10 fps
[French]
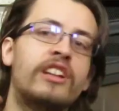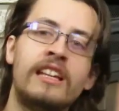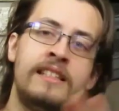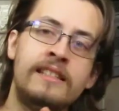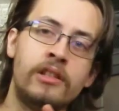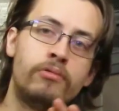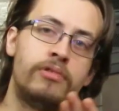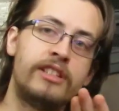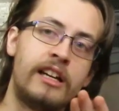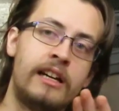organiser
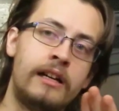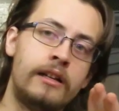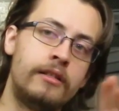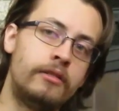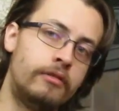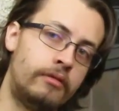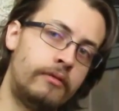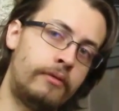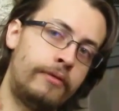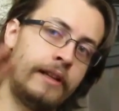tout ça,
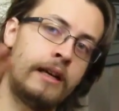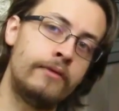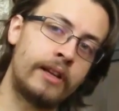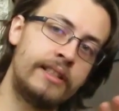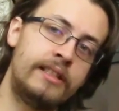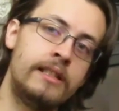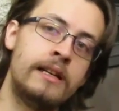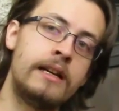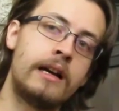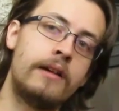faire un vrai
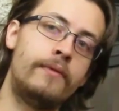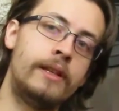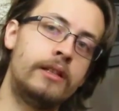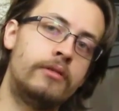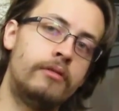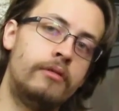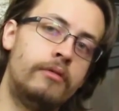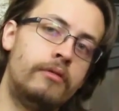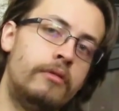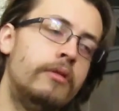scénar avec
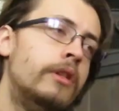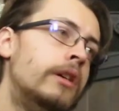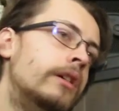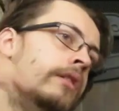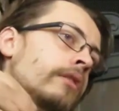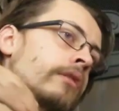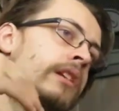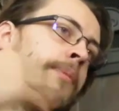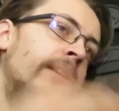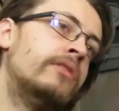
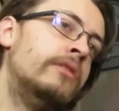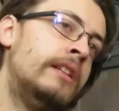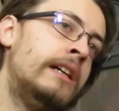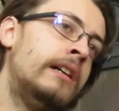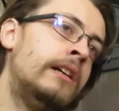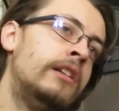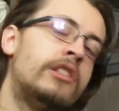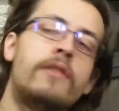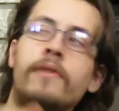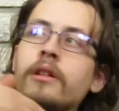les
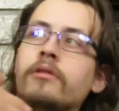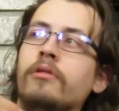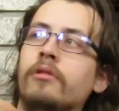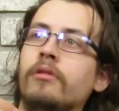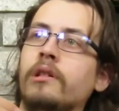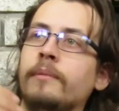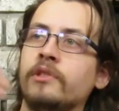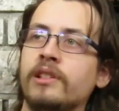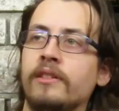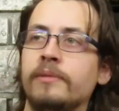personnages, avec
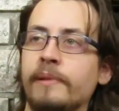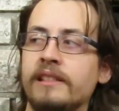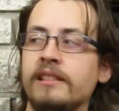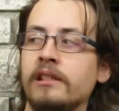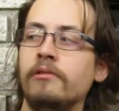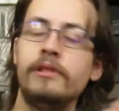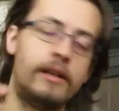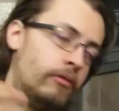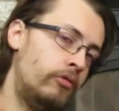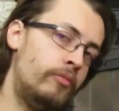comment ça va se passer, le
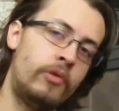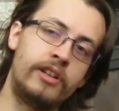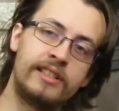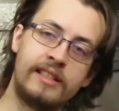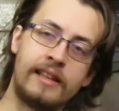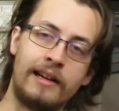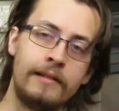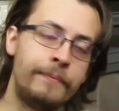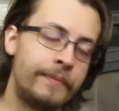déroulement, etc.